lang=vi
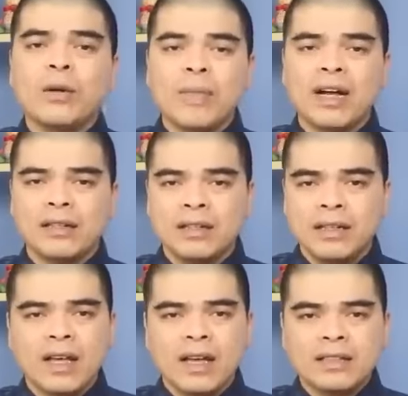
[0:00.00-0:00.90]
hoang mang,
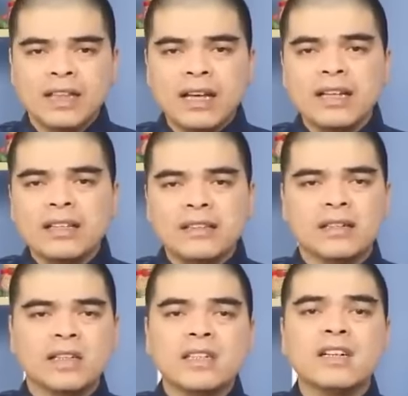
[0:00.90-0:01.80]
dễ liên
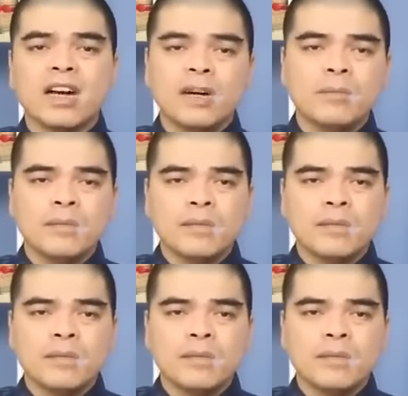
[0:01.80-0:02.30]
tưởng đến người âm,